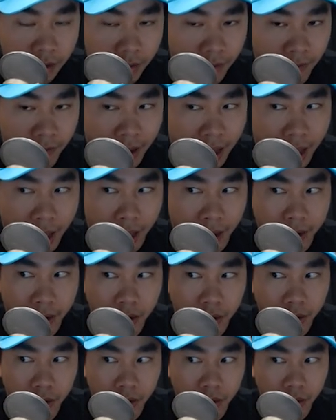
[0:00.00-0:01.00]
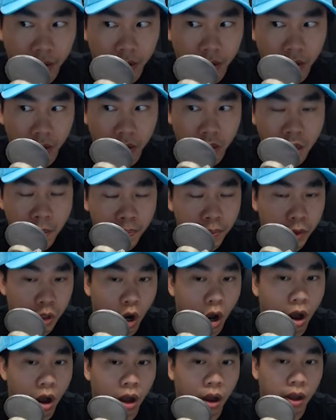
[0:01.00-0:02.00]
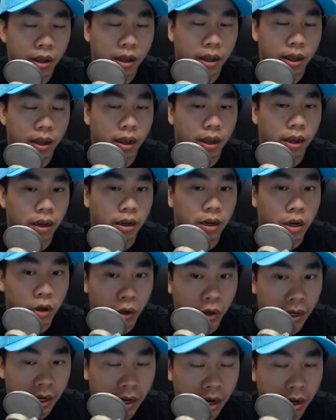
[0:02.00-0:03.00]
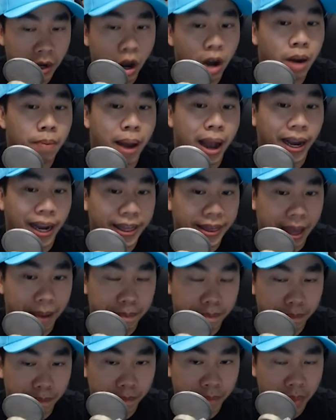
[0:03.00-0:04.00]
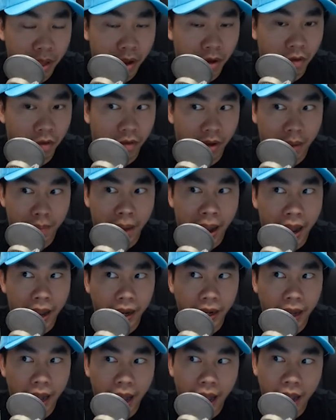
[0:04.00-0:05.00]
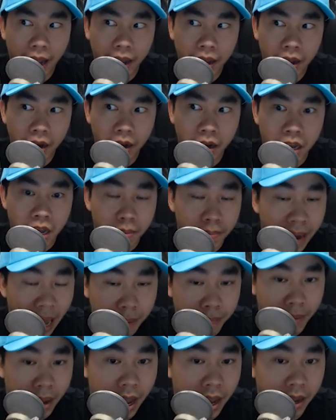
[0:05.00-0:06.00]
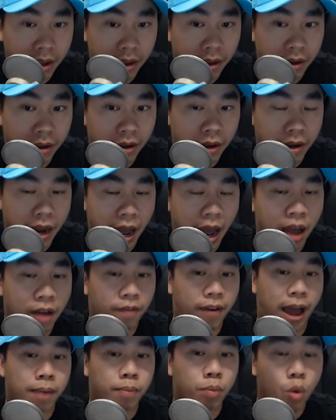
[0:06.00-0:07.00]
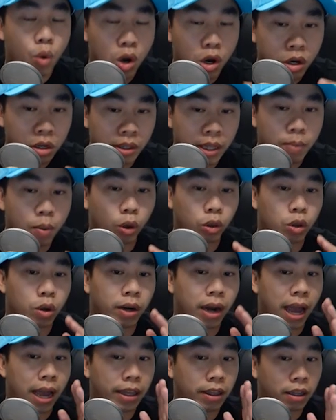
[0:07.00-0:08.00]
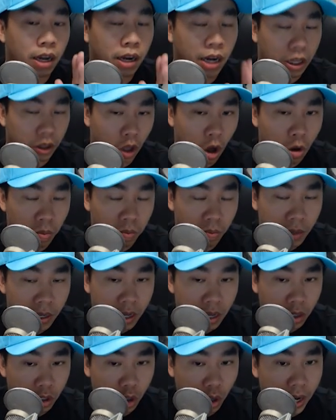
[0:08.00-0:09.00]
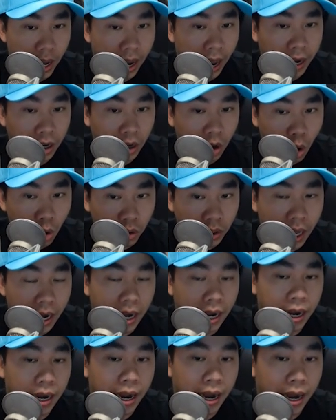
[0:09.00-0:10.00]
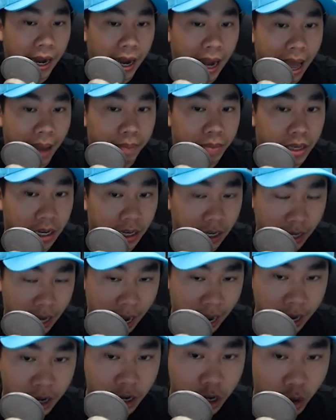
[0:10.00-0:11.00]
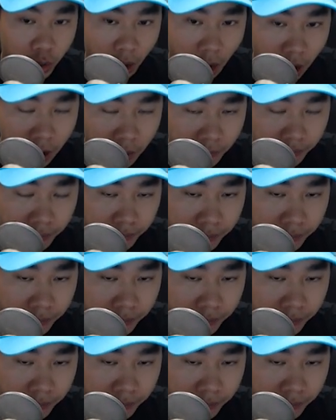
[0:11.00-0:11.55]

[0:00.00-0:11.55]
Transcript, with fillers: và ảnh giúp cho người đó là bằng cái tâm và bằng cái niềm đam mê đó và ảnh muốn hướng tới một tương lai rất là tốt cho nên ảnh cố tình làm những cái điều đó